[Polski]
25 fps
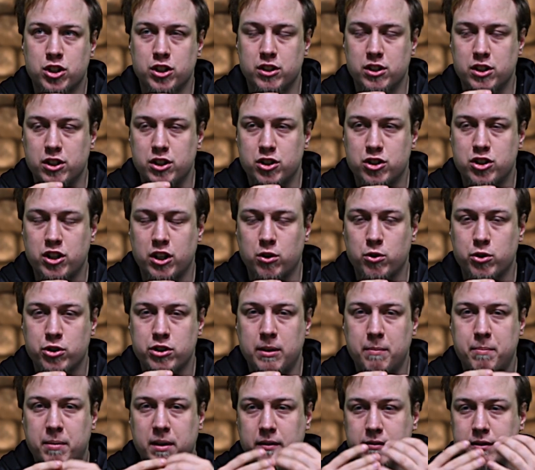e, czegoś
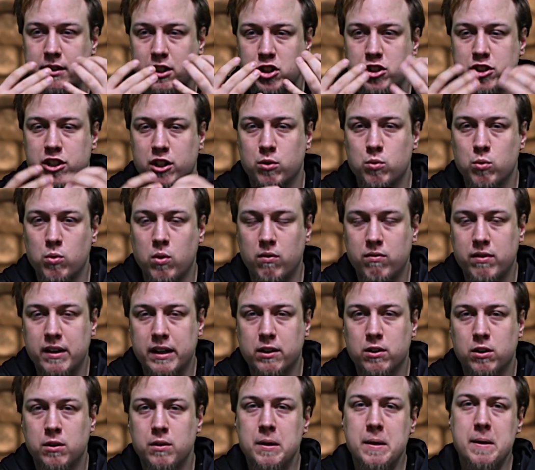naprawdę
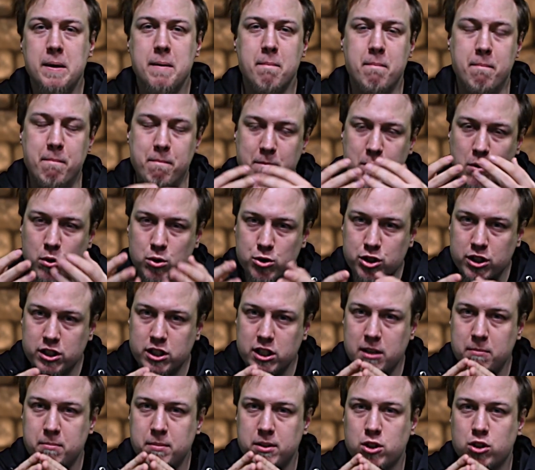szczegółowego. Może
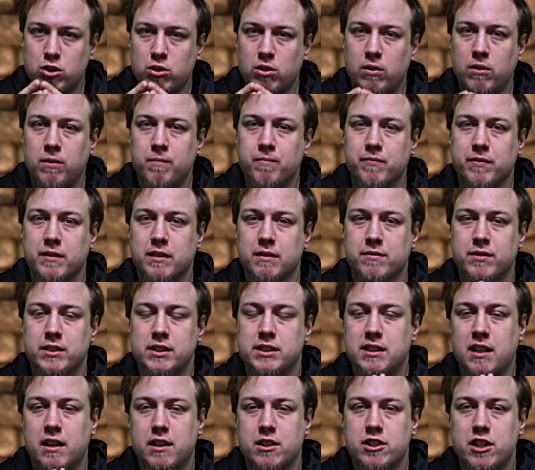nie być to
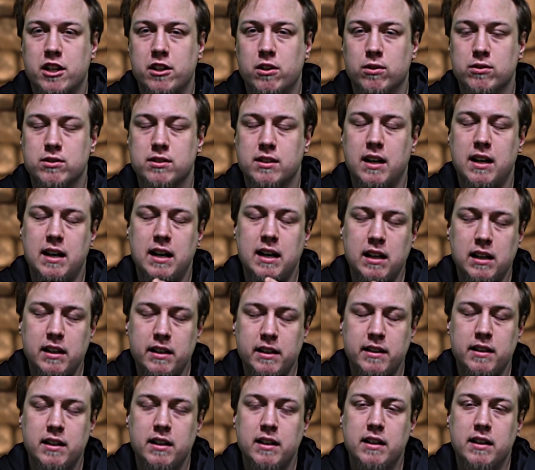wystarczające,
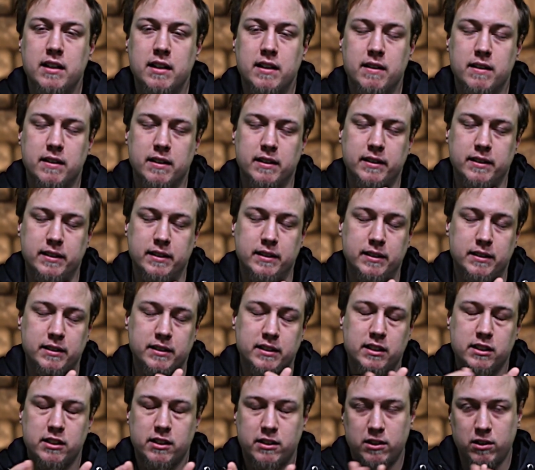ale e,
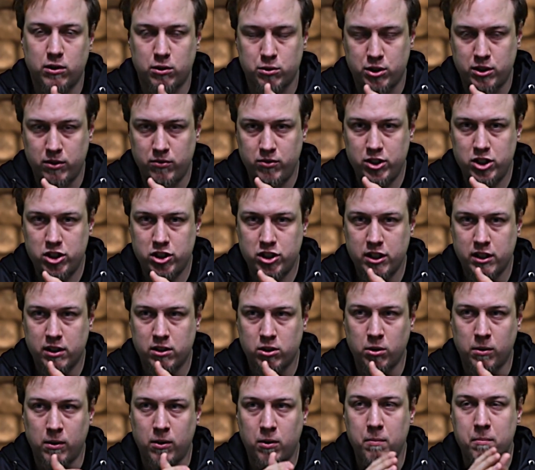jest oczywiście
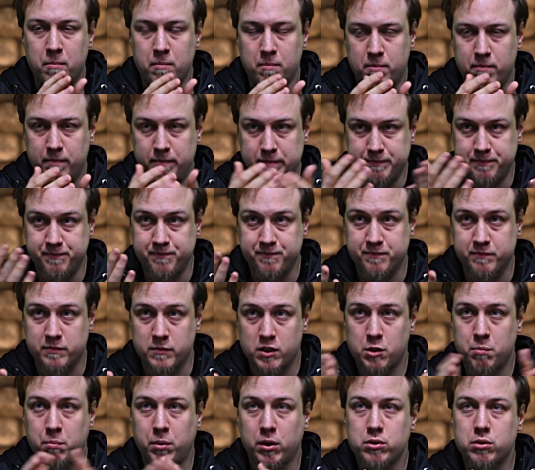to
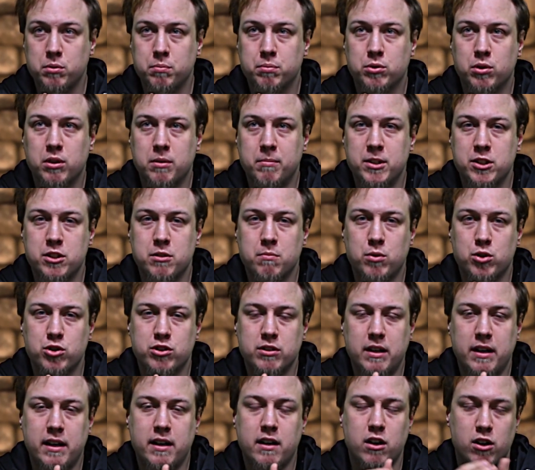sposób, który będzie
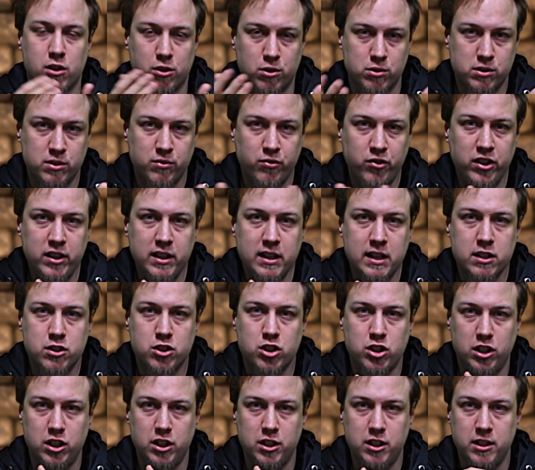można
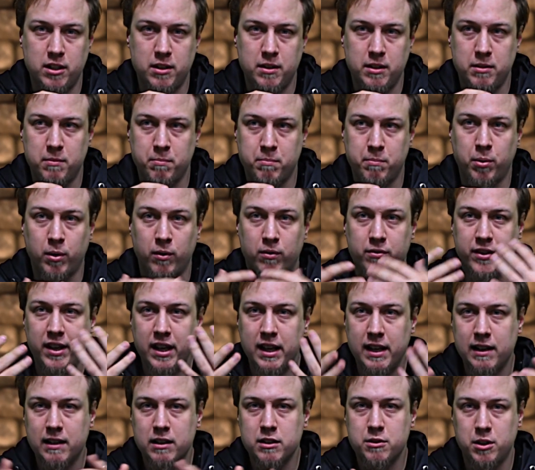rozwijać i
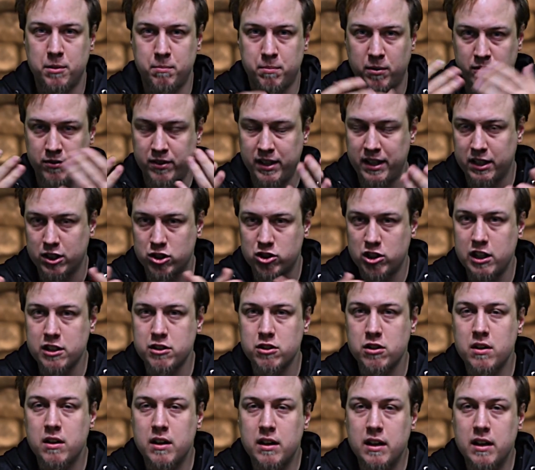powielać i powiększać,